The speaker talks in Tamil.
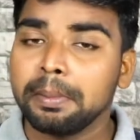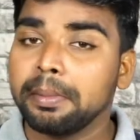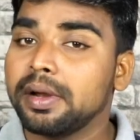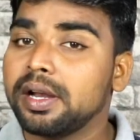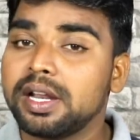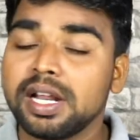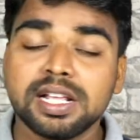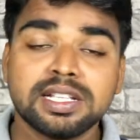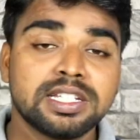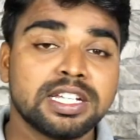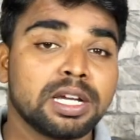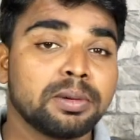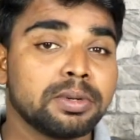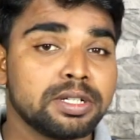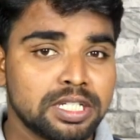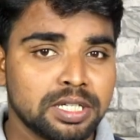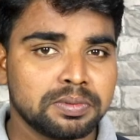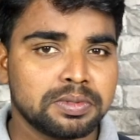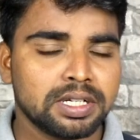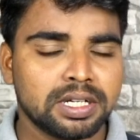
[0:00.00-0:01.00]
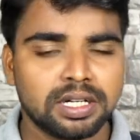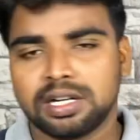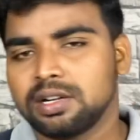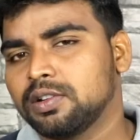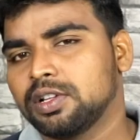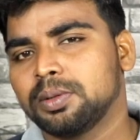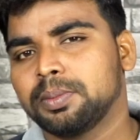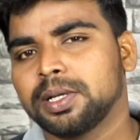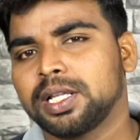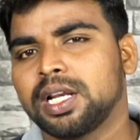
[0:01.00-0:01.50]
மிட்ரேஞ்ச் செக்மெண்ட் சிப்செட்டில்
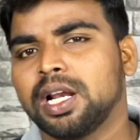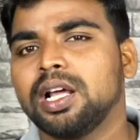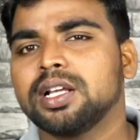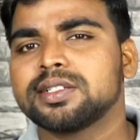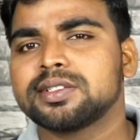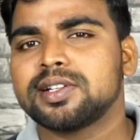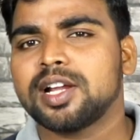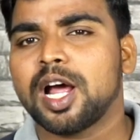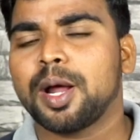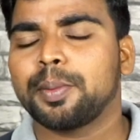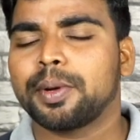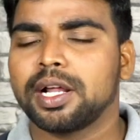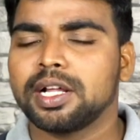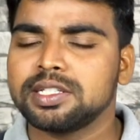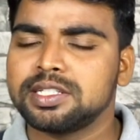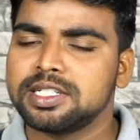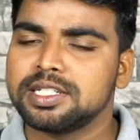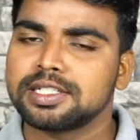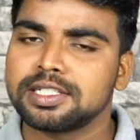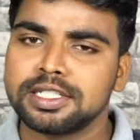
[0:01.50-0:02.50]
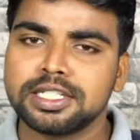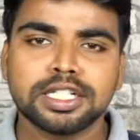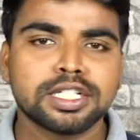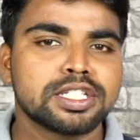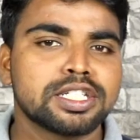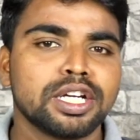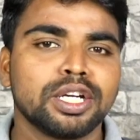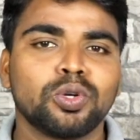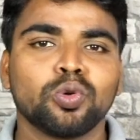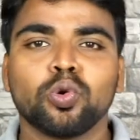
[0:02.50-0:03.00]
வந்து பார்த்திங்கன்னா ஸ்னாப்ட்ராகன் சிக்ஸ்
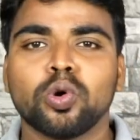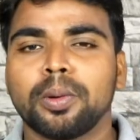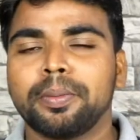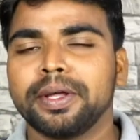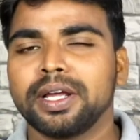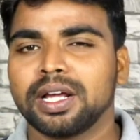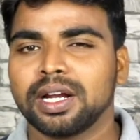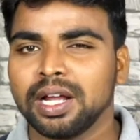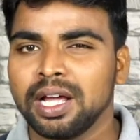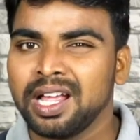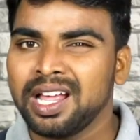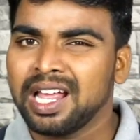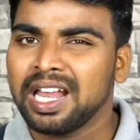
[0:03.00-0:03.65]
சிக்ஸ்டி டூ அப்படிங்கிற